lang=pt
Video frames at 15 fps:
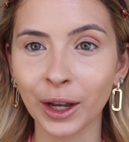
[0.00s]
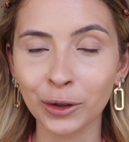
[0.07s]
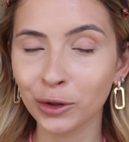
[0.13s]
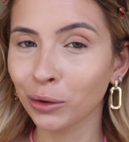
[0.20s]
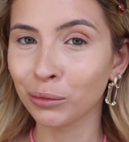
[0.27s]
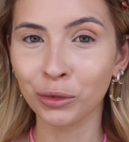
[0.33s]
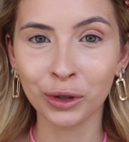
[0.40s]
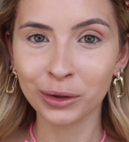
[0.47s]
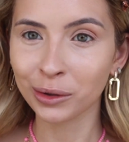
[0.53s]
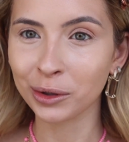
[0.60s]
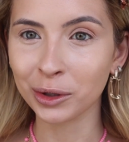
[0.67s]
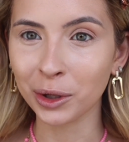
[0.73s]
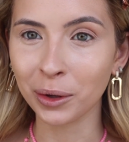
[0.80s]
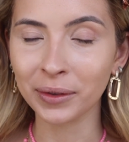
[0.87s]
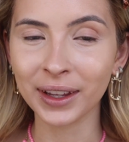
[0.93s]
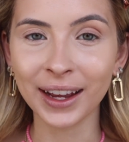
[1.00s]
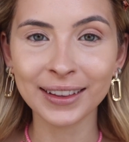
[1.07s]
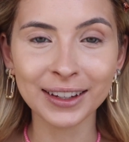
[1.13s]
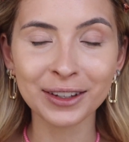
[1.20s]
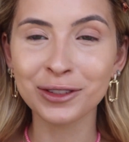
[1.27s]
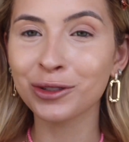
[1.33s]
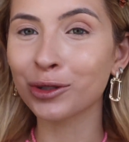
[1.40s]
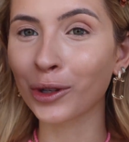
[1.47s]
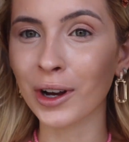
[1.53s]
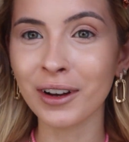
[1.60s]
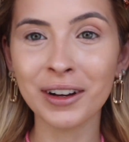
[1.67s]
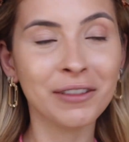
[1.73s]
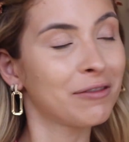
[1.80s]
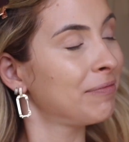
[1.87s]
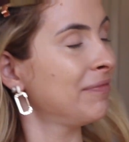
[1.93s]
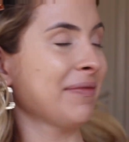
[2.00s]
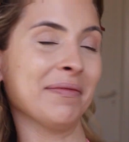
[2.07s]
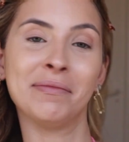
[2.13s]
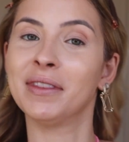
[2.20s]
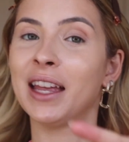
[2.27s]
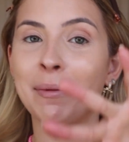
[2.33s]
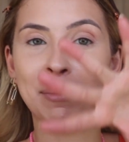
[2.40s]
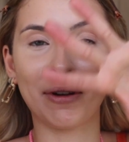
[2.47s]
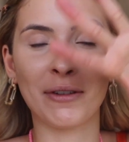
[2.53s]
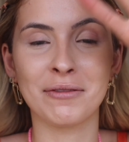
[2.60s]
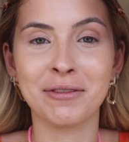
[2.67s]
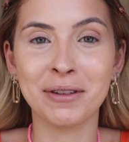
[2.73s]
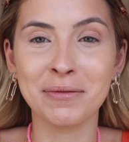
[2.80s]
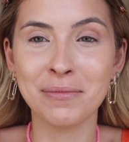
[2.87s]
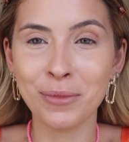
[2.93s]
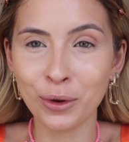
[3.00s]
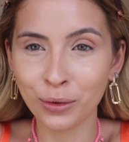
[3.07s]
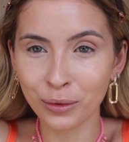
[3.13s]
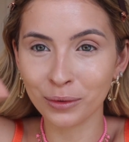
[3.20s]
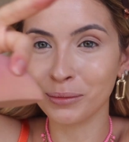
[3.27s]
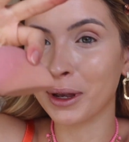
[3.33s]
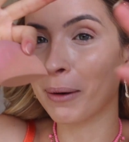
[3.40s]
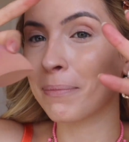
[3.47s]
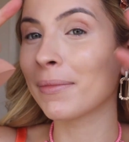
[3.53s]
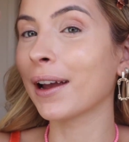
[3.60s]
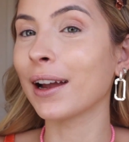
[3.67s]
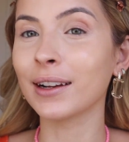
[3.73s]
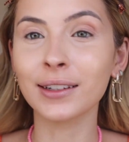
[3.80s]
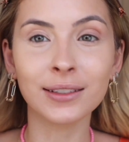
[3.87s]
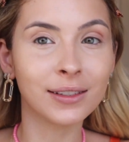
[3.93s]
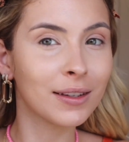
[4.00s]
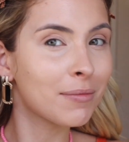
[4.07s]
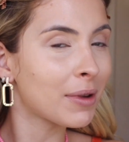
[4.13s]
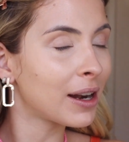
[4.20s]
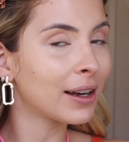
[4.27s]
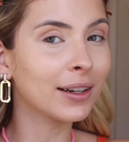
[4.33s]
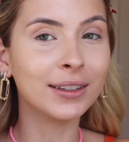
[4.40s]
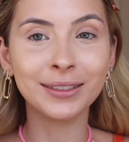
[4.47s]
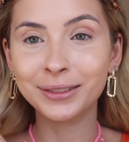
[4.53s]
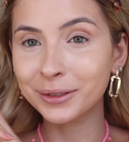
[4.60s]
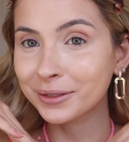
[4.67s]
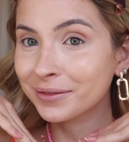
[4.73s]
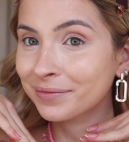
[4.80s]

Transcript: Eu tô muito glow, né? Tô só... Dá pra ver meu, minha pele assim brilhando.